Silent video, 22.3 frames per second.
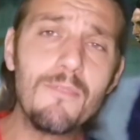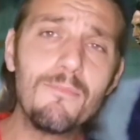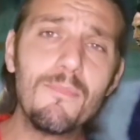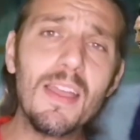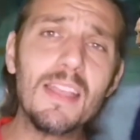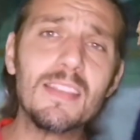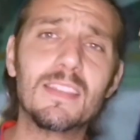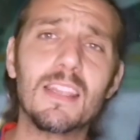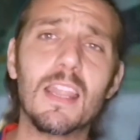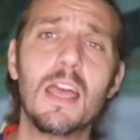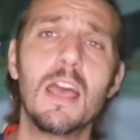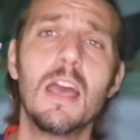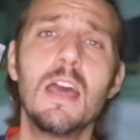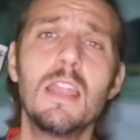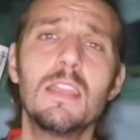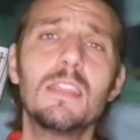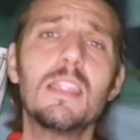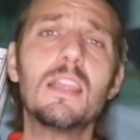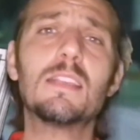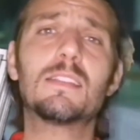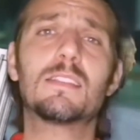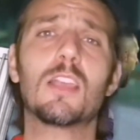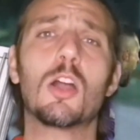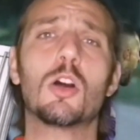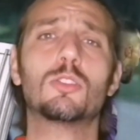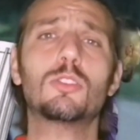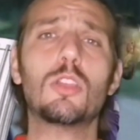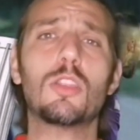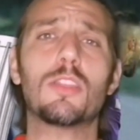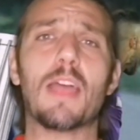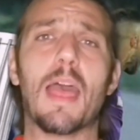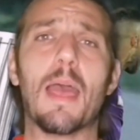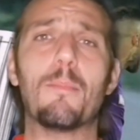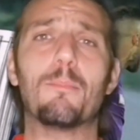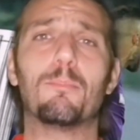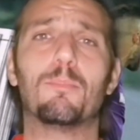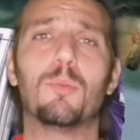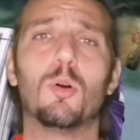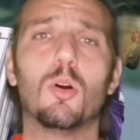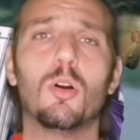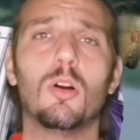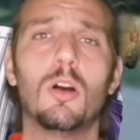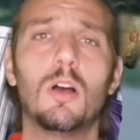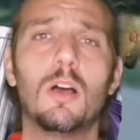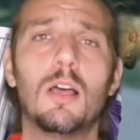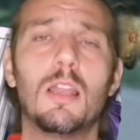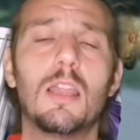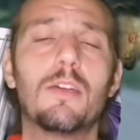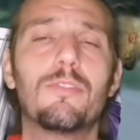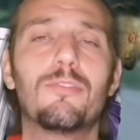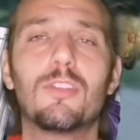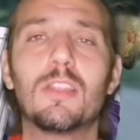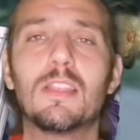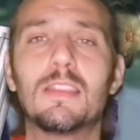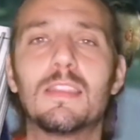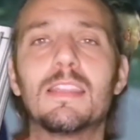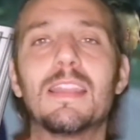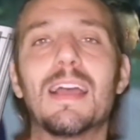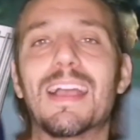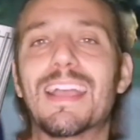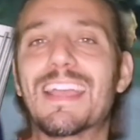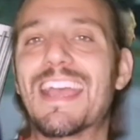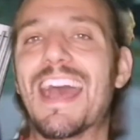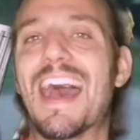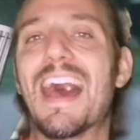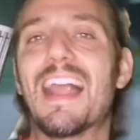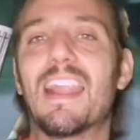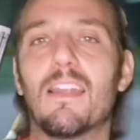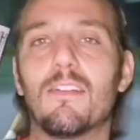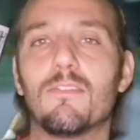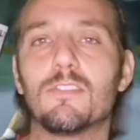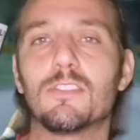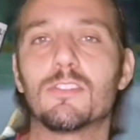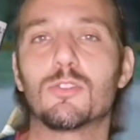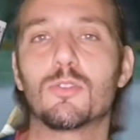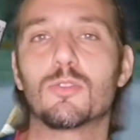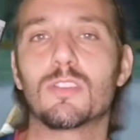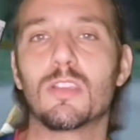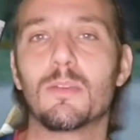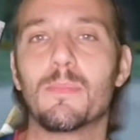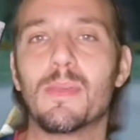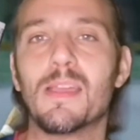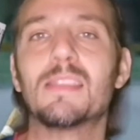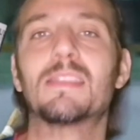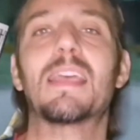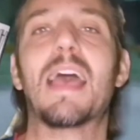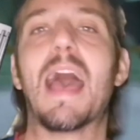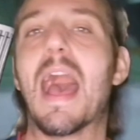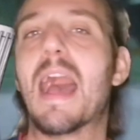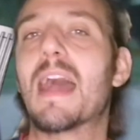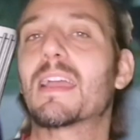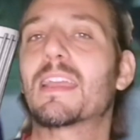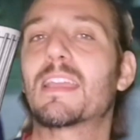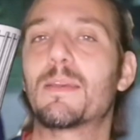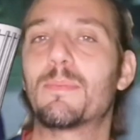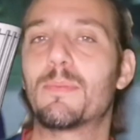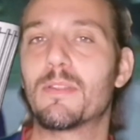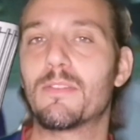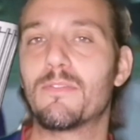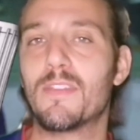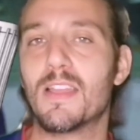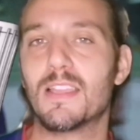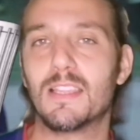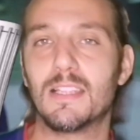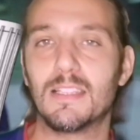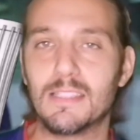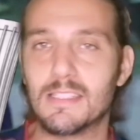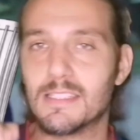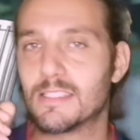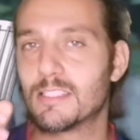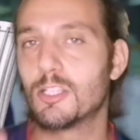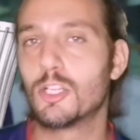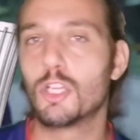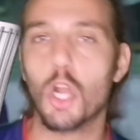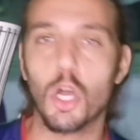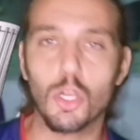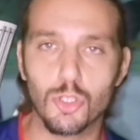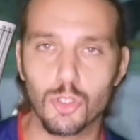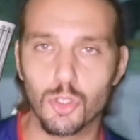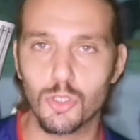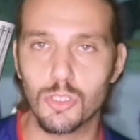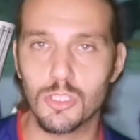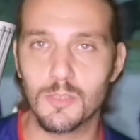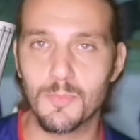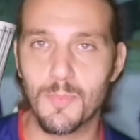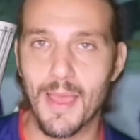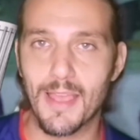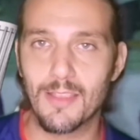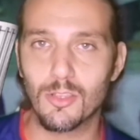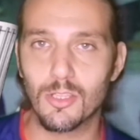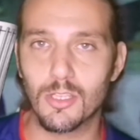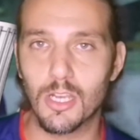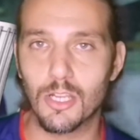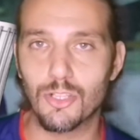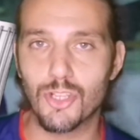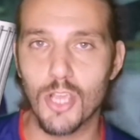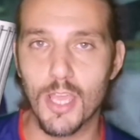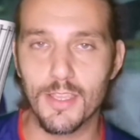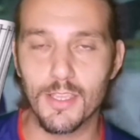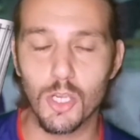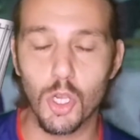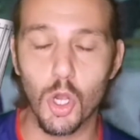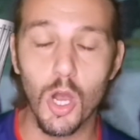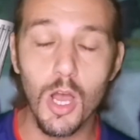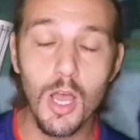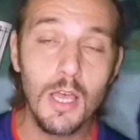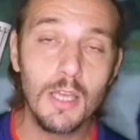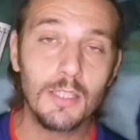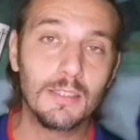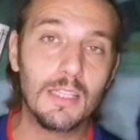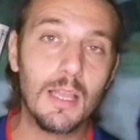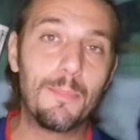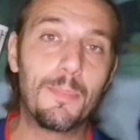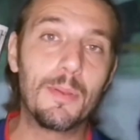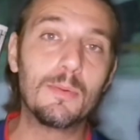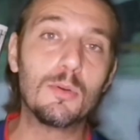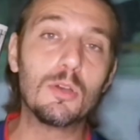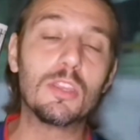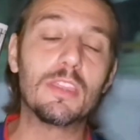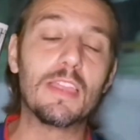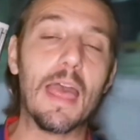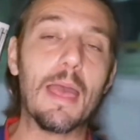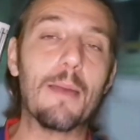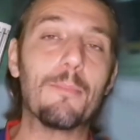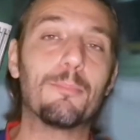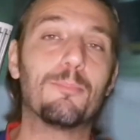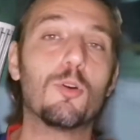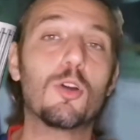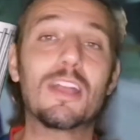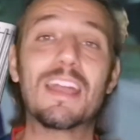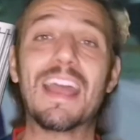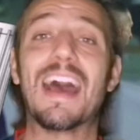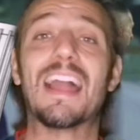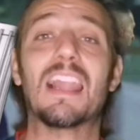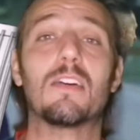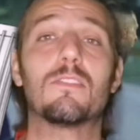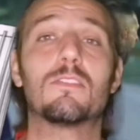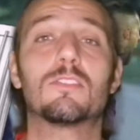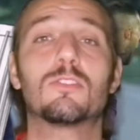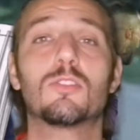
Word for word: Mentre nel secondo tempo la Fiorentina cala vistosamente anche per via del dis- grosso dispendio energetico del primo tempo, cala